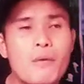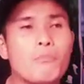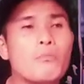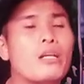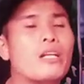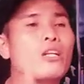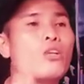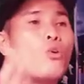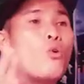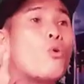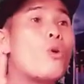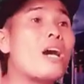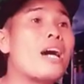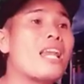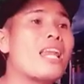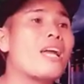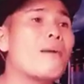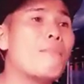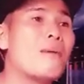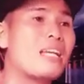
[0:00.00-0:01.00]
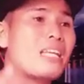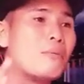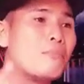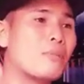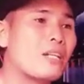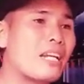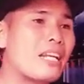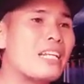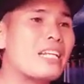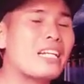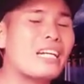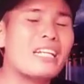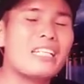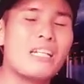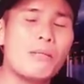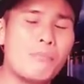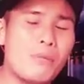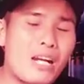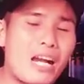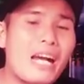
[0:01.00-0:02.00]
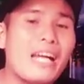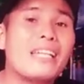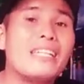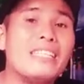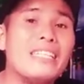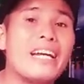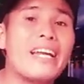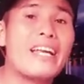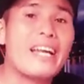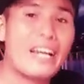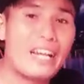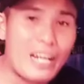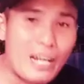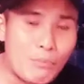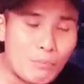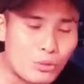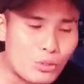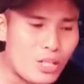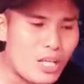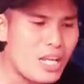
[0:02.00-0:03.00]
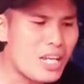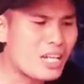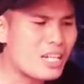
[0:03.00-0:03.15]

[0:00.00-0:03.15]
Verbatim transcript: berdoalah bagi mereka yang menganiaya kamu.